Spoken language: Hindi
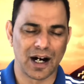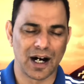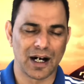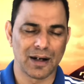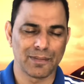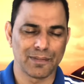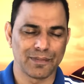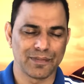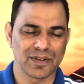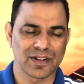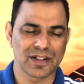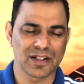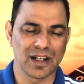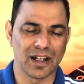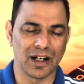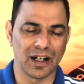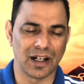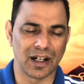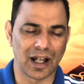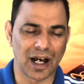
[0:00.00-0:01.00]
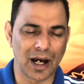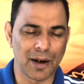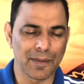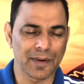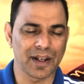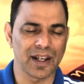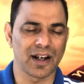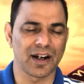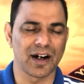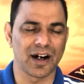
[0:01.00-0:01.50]
आप से लाभ
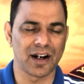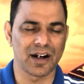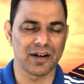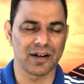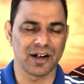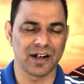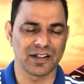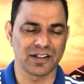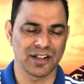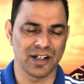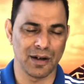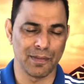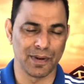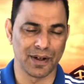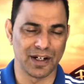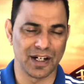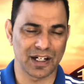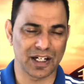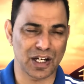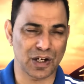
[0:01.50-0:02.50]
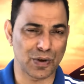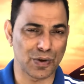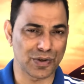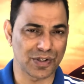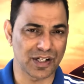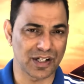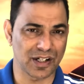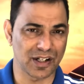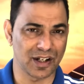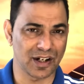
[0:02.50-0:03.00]
के कारण अच्छे बनने की
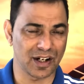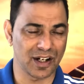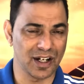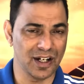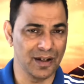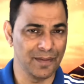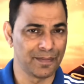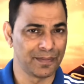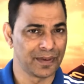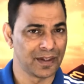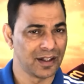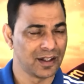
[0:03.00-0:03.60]
कोशिश कर रहे हैं